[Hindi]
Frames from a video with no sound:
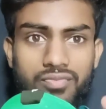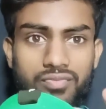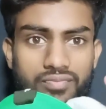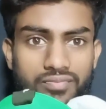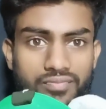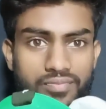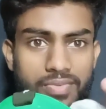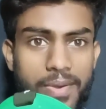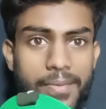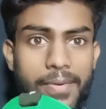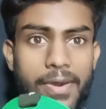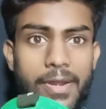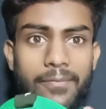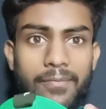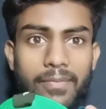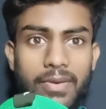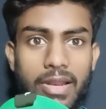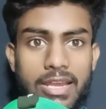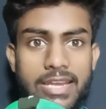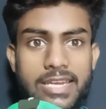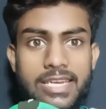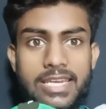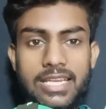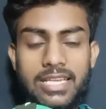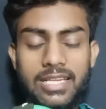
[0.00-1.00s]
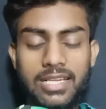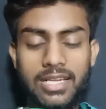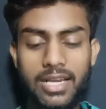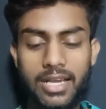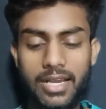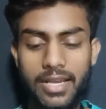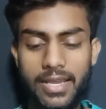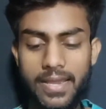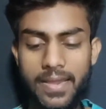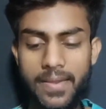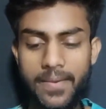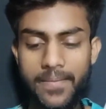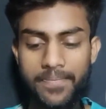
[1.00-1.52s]
पेपर प्लास्टिक
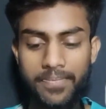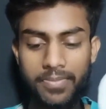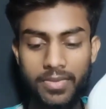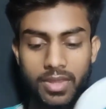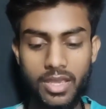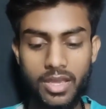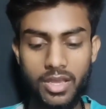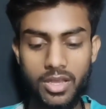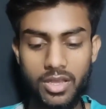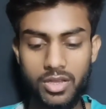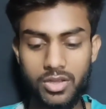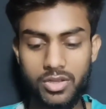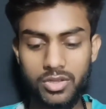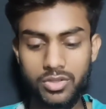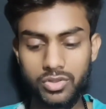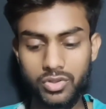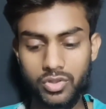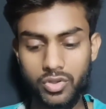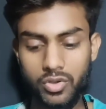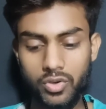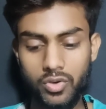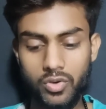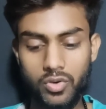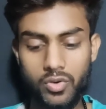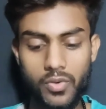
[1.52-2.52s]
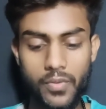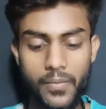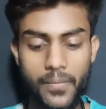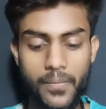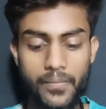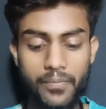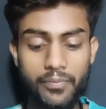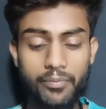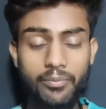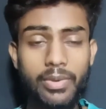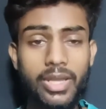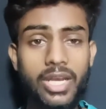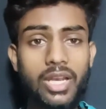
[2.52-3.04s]
का है तो
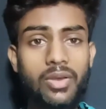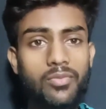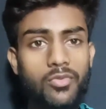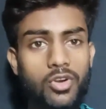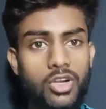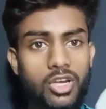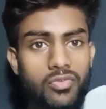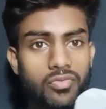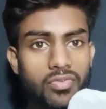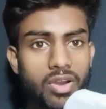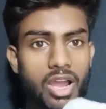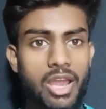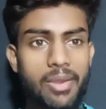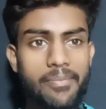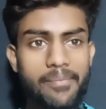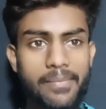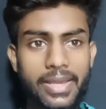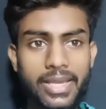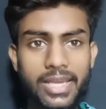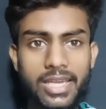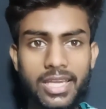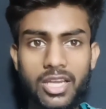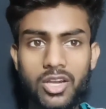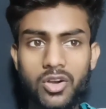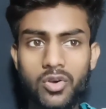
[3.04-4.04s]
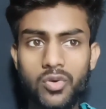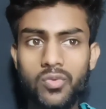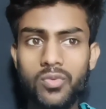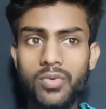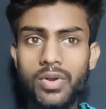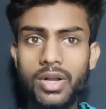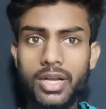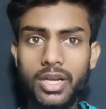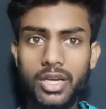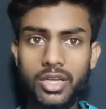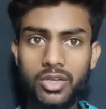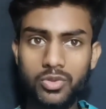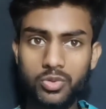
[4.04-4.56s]
मैंने मॉडिफाई में किया
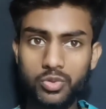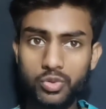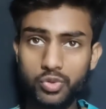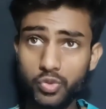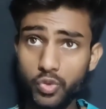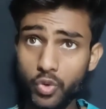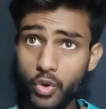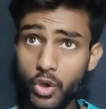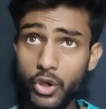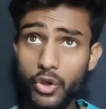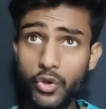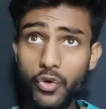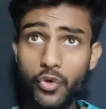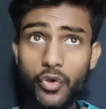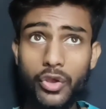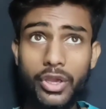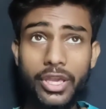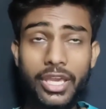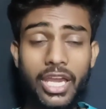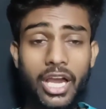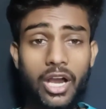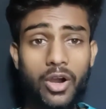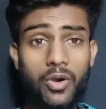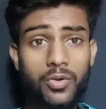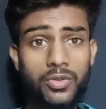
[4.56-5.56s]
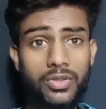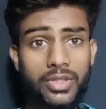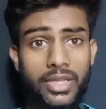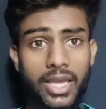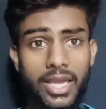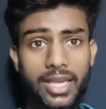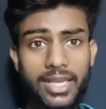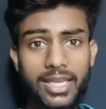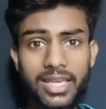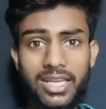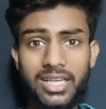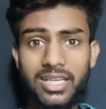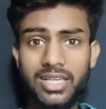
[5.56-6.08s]
हूँ अगर कोई कोई क्या होता
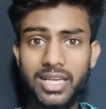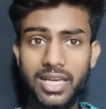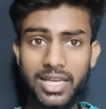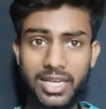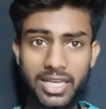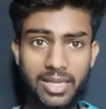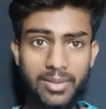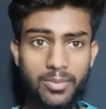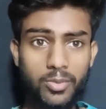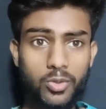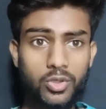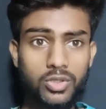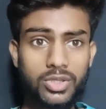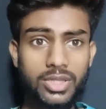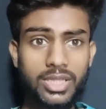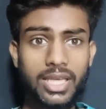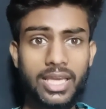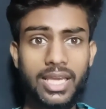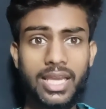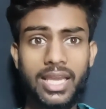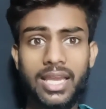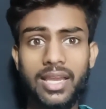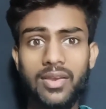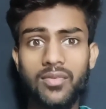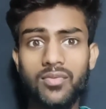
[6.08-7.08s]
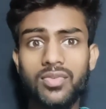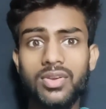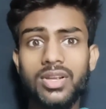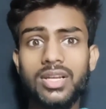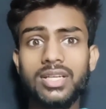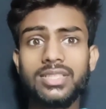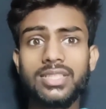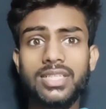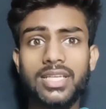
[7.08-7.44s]
है कि गरीब होते हैं फिर से